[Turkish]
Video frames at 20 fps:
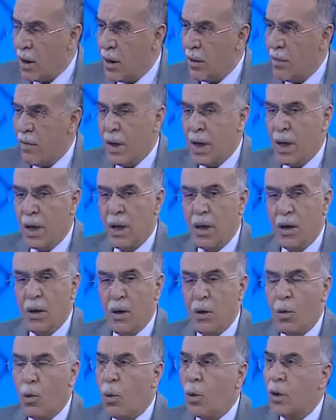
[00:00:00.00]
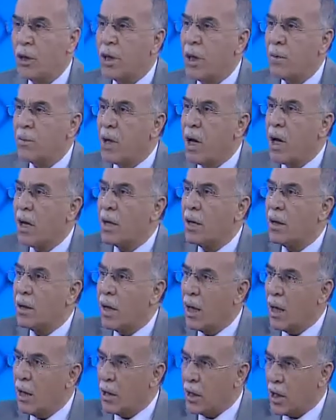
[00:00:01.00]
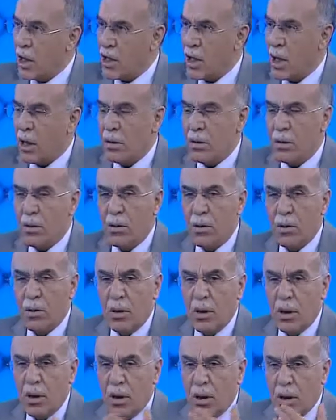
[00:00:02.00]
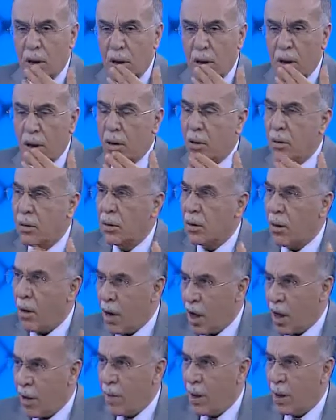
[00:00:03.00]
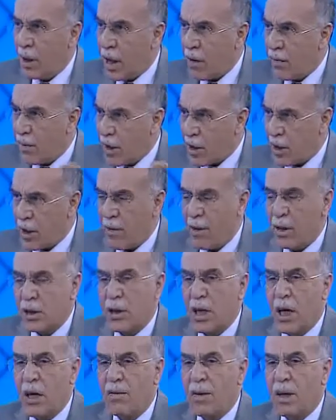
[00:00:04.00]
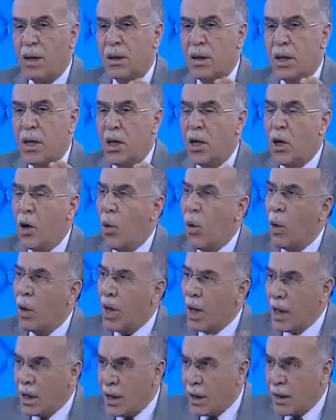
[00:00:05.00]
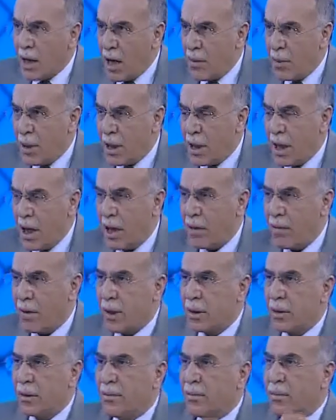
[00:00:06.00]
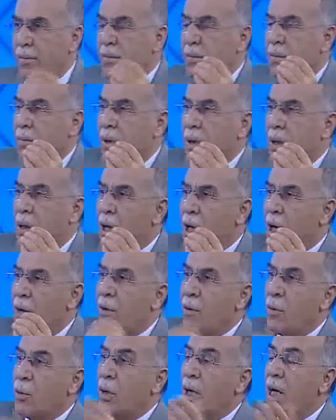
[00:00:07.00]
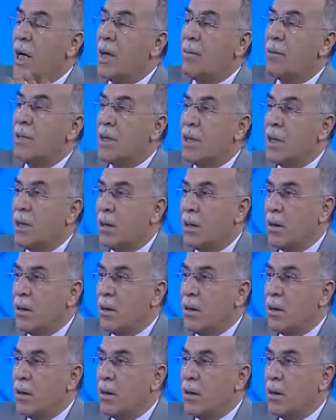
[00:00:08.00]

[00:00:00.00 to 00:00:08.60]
Ve o İslam tarihinde geçen ee, kahramanlar var, savaşlar var. Onların detay bilgileri var. Efendim bunlar hepsini